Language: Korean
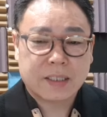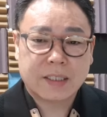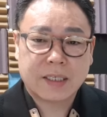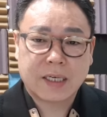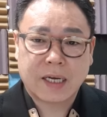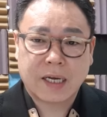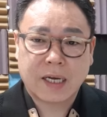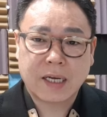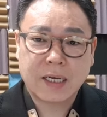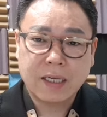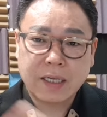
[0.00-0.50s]

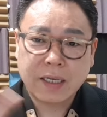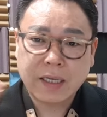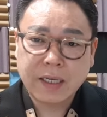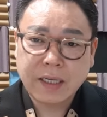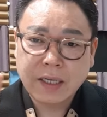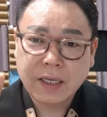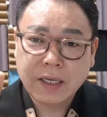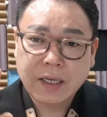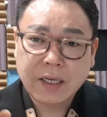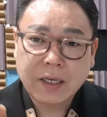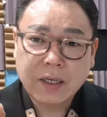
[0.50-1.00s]
자,
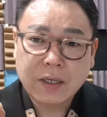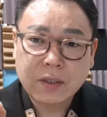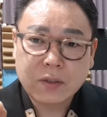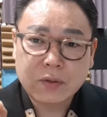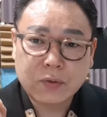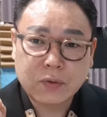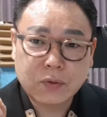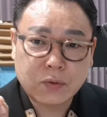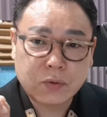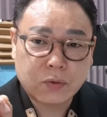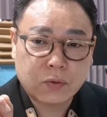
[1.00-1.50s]

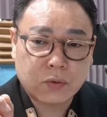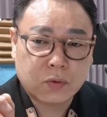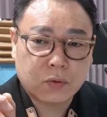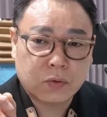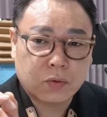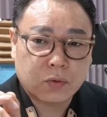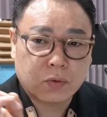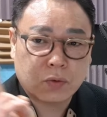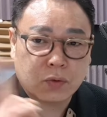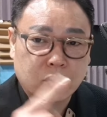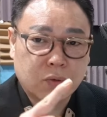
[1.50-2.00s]

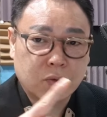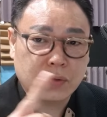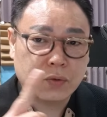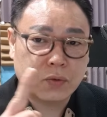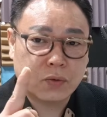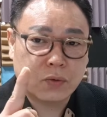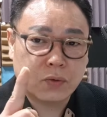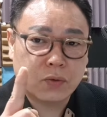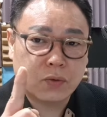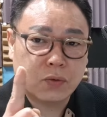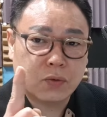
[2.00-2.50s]

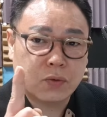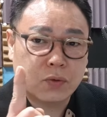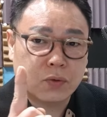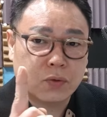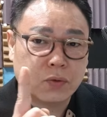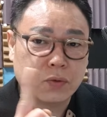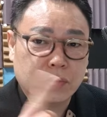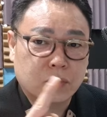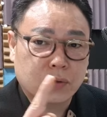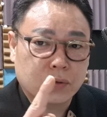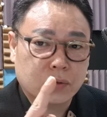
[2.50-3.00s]
투,
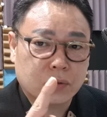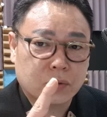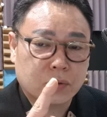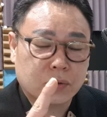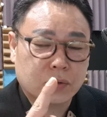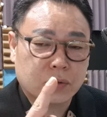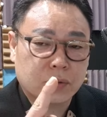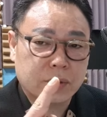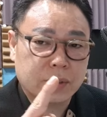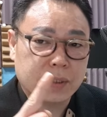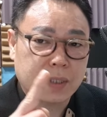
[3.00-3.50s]
두
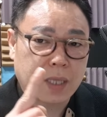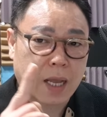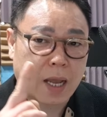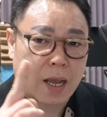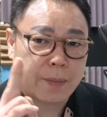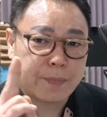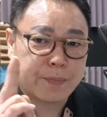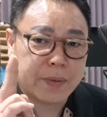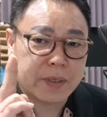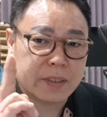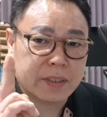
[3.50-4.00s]

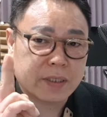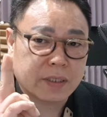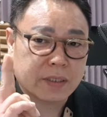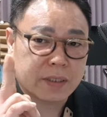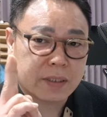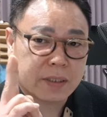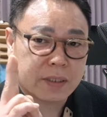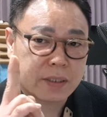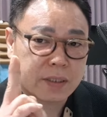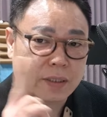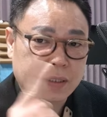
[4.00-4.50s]

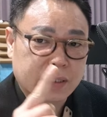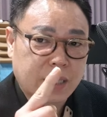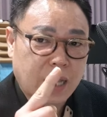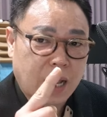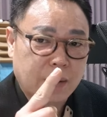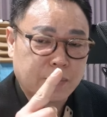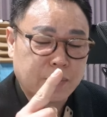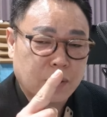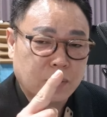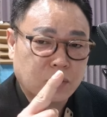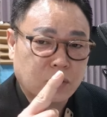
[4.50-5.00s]
앞에서
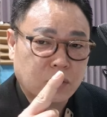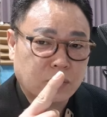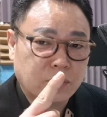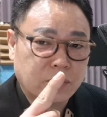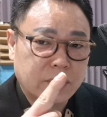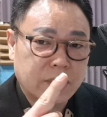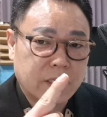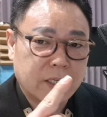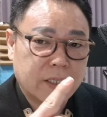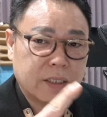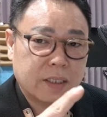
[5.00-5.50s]
탁
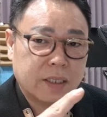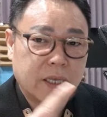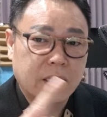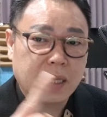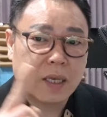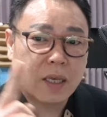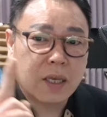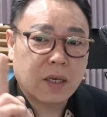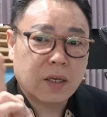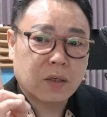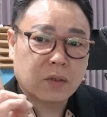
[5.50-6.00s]
멈추면 되는데
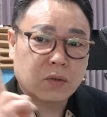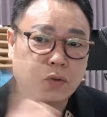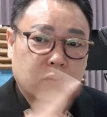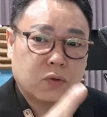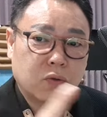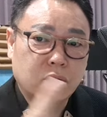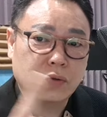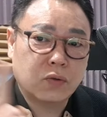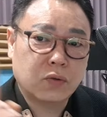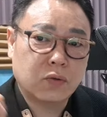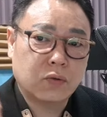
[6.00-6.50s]

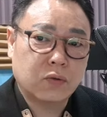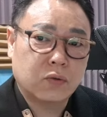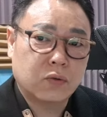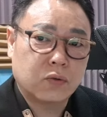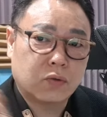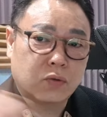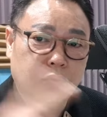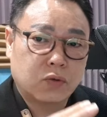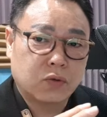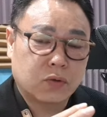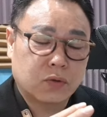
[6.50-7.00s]

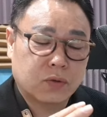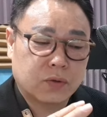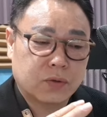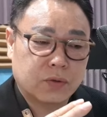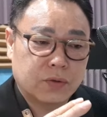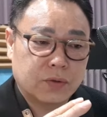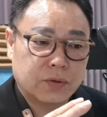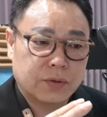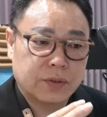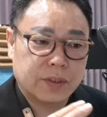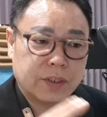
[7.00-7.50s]
투, 두
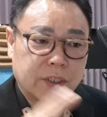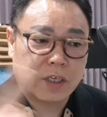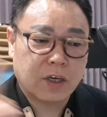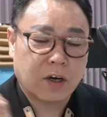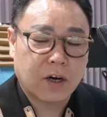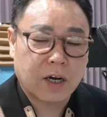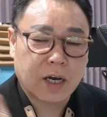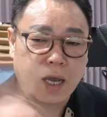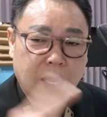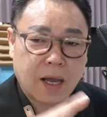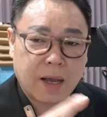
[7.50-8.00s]

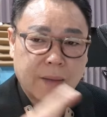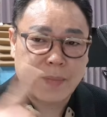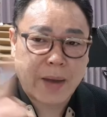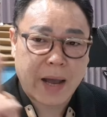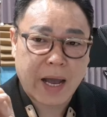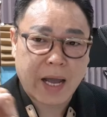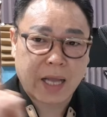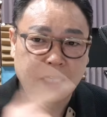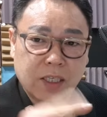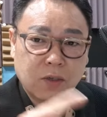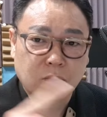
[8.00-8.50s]
혀가
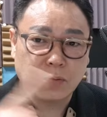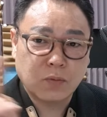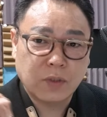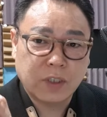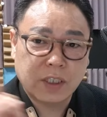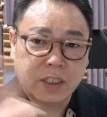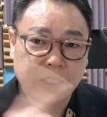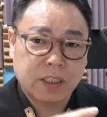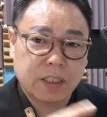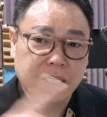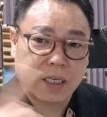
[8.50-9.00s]
많이
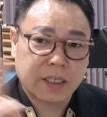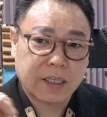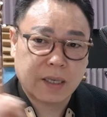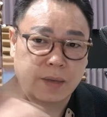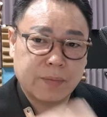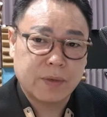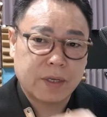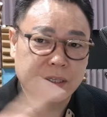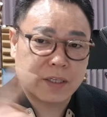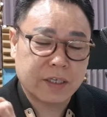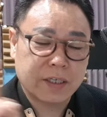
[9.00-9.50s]
움직이게
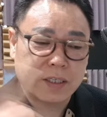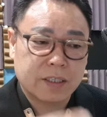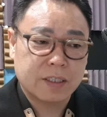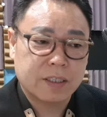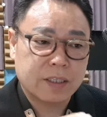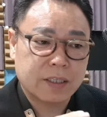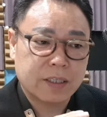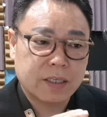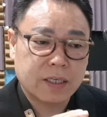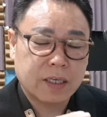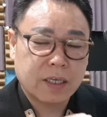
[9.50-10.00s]

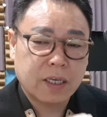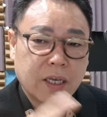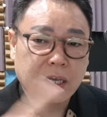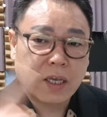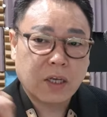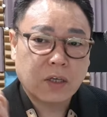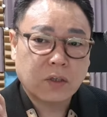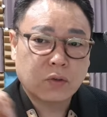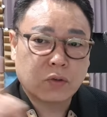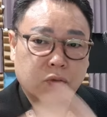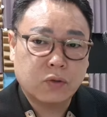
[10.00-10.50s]
되면은
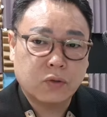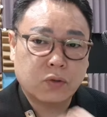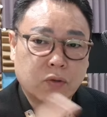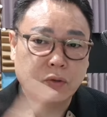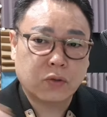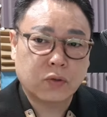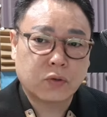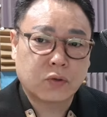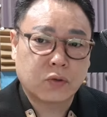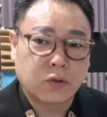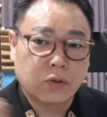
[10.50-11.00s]

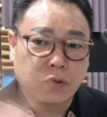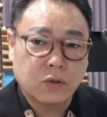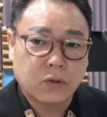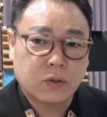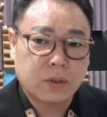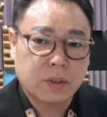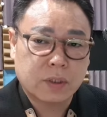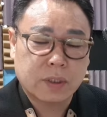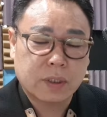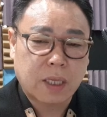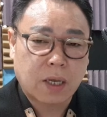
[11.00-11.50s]
투, 두
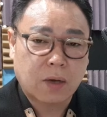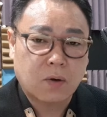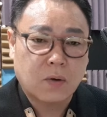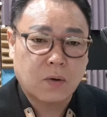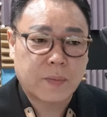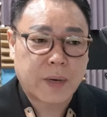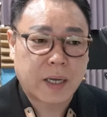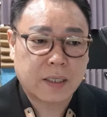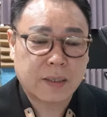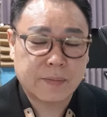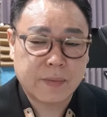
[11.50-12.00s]
하고
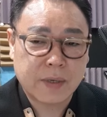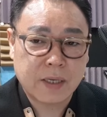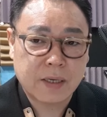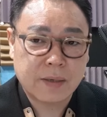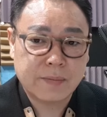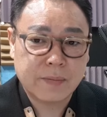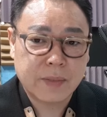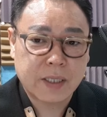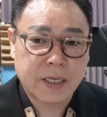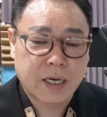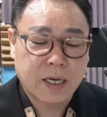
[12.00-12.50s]
많이
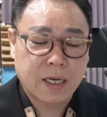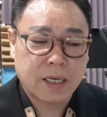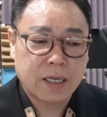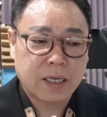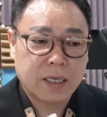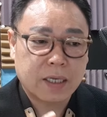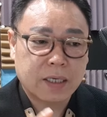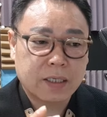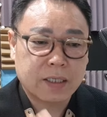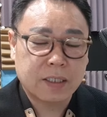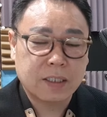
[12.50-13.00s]
밀립니다.
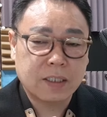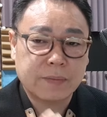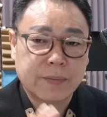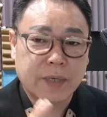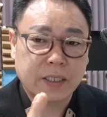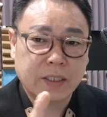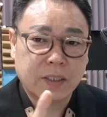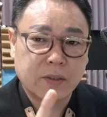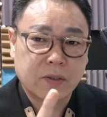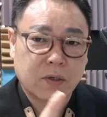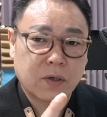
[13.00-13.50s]
그러지
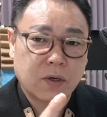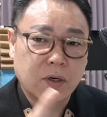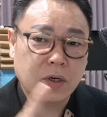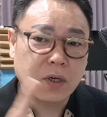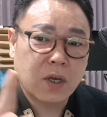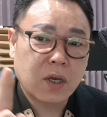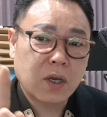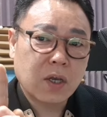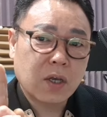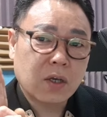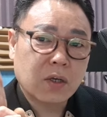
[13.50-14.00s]
마시고
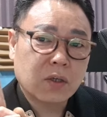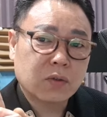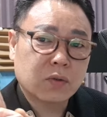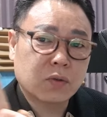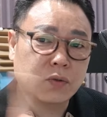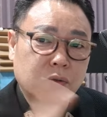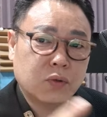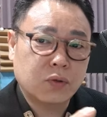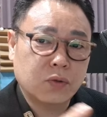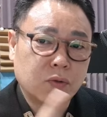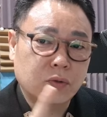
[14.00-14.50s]

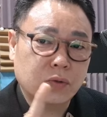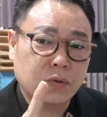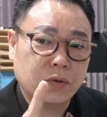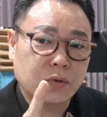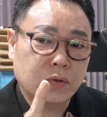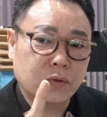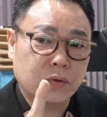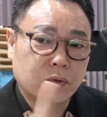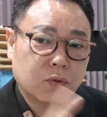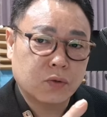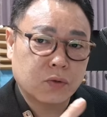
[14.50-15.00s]

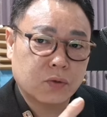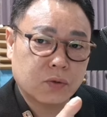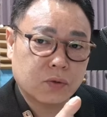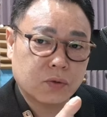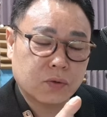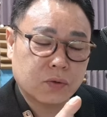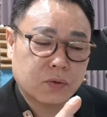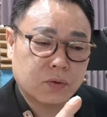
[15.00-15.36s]
투, 두